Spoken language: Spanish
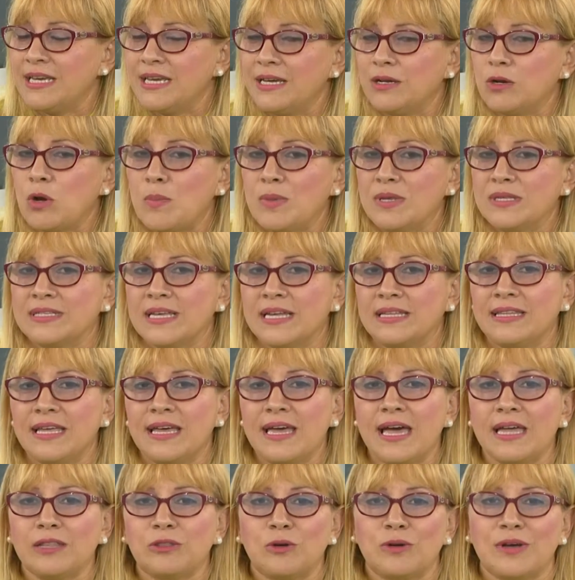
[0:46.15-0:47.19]
comenzaste
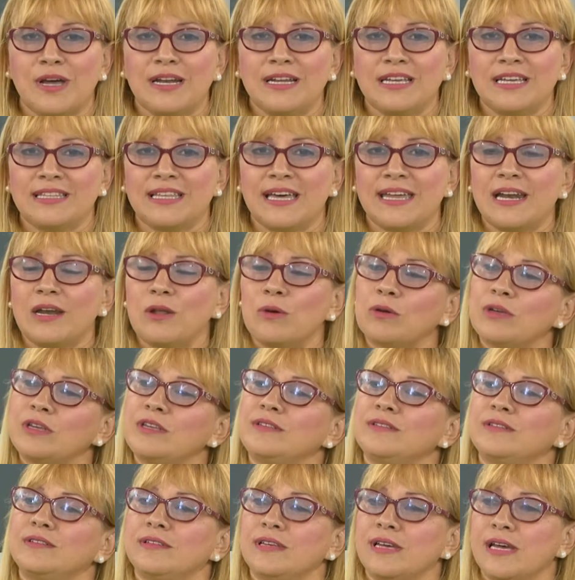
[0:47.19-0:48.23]
a tocar guitarra a los
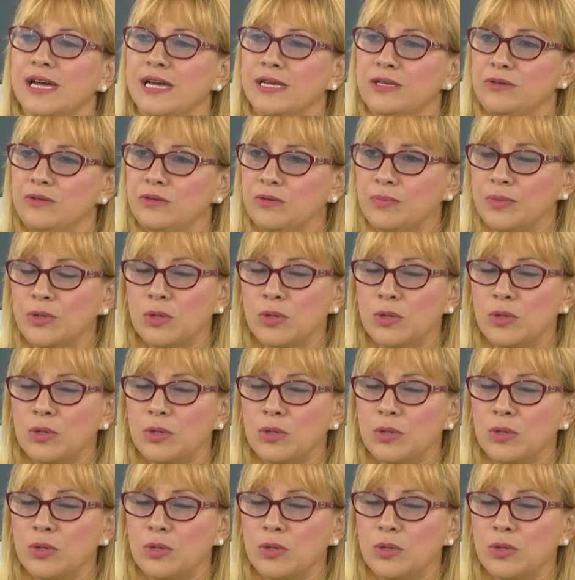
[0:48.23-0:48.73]
15 años,